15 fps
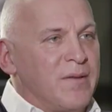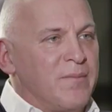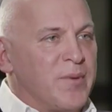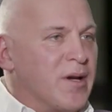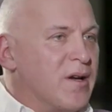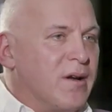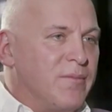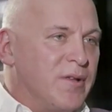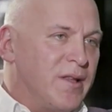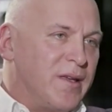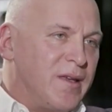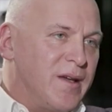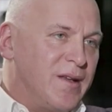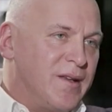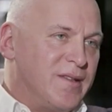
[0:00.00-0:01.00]
там, программы
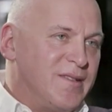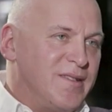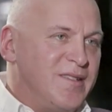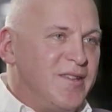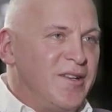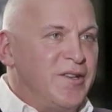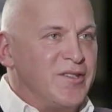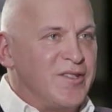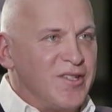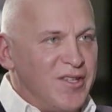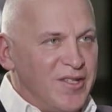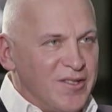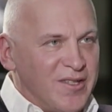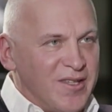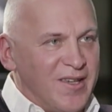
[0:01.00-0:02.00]
лояльности или
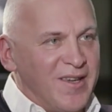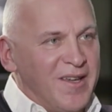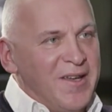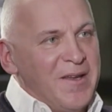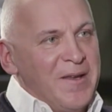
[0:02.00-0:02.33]
скидки.